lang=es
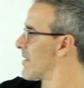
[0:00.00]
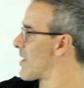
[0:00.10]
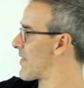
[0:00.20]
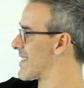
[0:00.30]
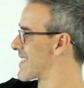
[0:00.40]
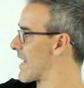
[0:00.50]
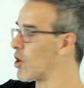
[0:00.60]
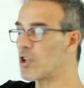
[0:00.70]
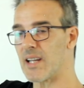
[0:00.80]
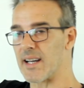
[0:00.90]
Dice, se
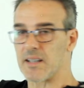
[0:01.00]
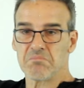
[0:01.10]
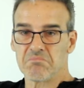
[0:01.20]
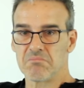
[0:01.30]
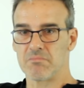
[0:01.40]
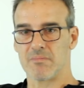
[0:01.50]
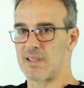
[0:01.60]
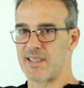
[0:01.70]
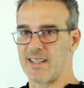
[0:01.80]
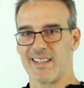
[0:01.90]
cortan,
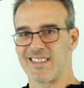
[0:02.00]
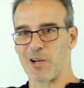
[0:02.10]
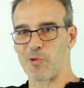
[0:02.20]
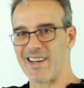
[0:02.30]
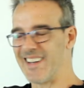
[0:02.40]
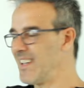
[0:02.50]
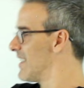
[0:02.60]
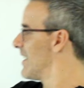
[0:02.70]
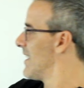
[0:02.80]
así dice tal cual, ¿eh?